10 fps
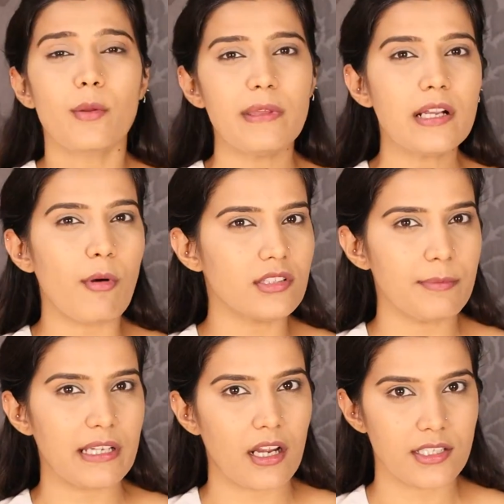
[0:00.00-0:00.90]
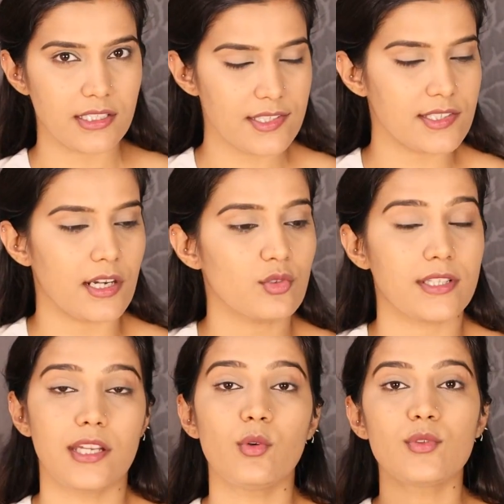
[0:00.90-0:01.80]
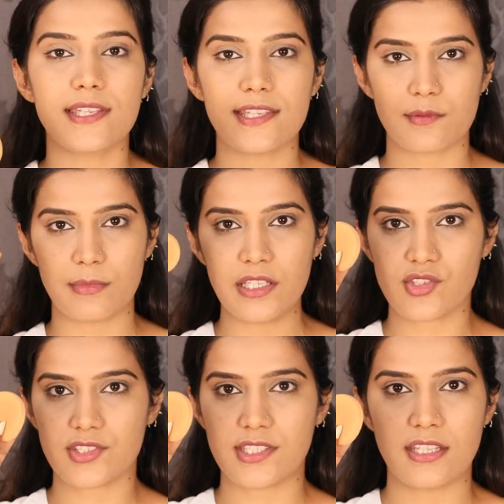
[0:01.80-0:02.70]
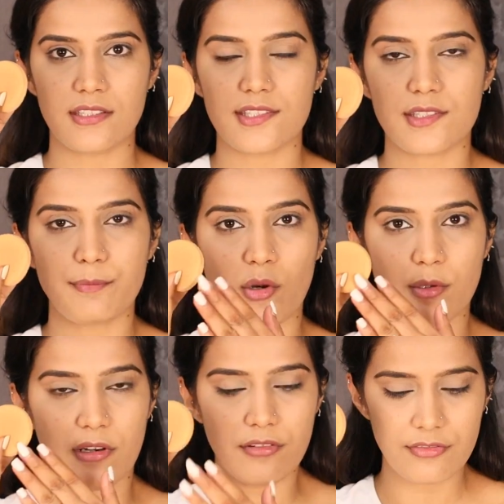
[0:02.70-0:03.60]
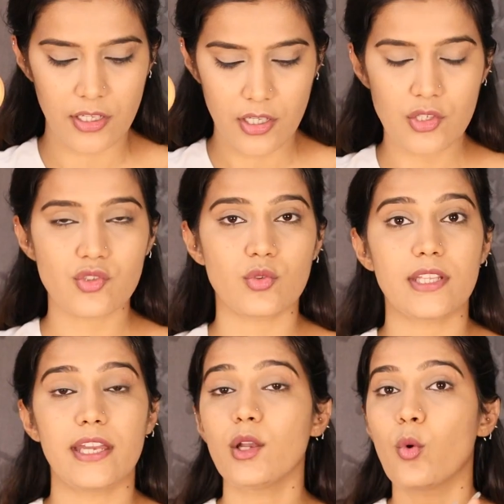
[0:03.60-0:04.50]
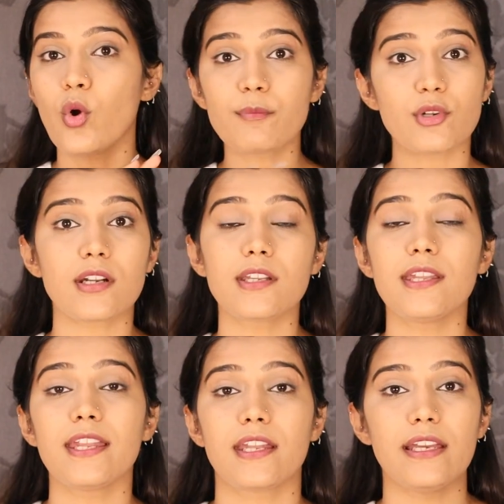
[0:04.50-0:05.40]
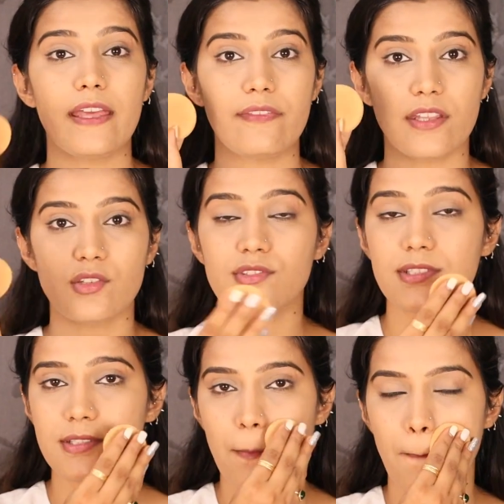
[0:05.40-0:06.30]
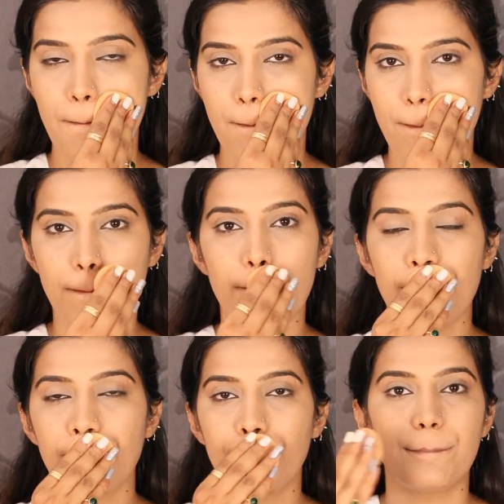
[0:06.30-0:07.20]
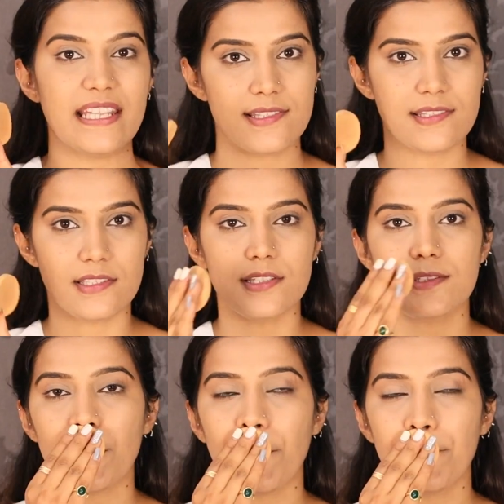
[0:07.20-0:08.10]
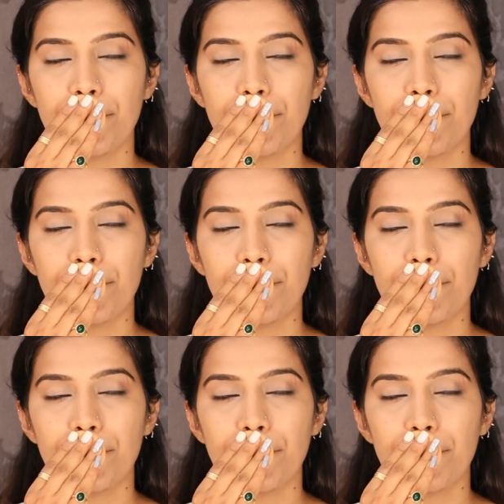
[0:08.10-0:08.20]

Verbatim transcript: और मेकअप बहुत ही बेकार दिखना स्टार्ट हो जाता है उस केस में जस्ट टेक दिस पाउडर पफ जो होता है कोई प्रोडक्ट नहीं लेना एंड देन जस्ट प्रेस दिस